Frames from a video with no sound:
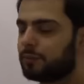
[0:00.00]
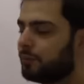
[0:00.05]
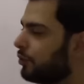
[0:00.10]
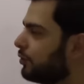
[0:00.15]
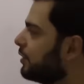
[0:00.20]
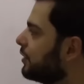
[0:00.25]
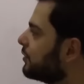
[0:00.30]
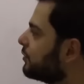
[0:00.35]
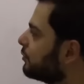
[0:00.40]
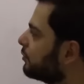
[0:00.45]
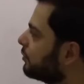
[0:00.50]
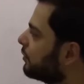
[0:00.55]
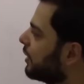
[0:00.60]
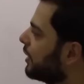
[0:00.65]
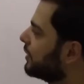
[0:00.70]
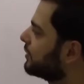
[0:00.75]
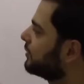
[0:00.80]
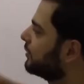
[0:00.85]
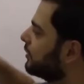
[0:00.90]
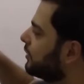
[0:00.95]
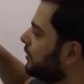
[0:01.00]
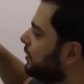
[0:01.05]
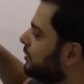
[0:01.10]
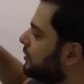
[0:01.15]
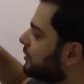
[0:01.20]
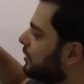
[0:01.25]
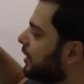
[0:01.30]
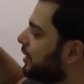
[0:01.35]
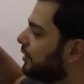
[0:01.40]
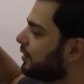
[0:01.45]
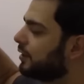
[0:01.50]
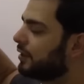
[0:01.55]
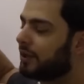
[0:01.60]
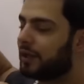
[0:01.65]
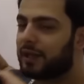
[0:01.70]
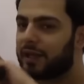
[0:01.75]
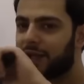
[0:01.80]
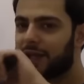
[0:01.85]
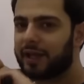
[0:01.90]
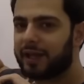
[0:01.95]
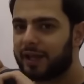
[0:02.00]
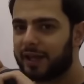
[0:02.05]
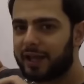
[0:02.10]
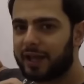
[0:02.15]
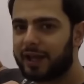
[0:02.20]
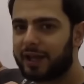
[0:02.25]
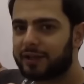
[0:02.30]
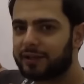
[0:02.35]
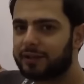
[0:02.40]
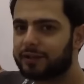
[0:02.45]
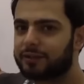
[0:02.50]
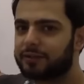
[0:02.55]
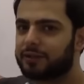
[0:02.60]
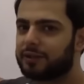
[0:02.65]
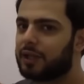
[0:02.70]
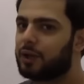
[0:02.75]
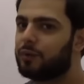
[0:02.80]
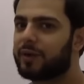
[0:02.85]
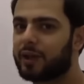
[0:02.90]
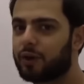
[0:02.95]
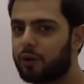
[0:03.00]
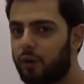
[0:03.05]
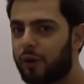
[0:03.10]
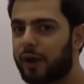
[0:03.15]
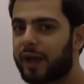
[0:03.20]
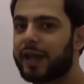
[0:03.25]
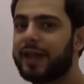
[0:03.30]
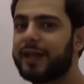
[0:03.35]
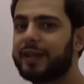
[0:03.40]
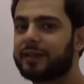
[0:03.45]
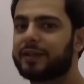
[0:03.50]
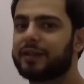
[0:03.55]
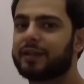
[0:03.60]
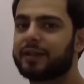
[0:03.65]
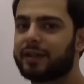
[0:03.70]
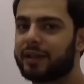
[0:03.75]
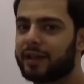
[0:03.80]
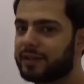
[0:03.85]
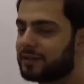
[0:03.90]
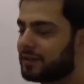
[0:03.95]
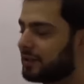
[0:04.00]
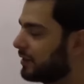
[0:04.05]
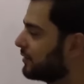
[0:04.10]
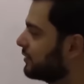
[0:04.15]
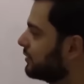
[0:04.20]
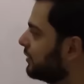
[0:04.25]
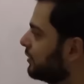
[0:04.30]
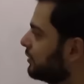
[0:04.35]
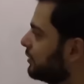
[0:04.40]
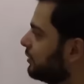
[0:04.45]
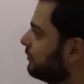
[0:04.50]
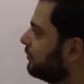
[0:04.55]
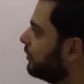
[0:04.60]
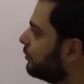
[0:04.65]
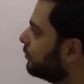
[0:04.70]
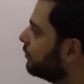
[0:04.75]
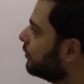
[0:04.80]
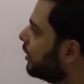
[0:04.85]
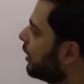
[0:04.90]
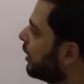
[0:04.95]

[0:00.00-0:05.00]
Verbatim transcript: Por isso, essa aqui está errada, não é correta essa assertiva 1.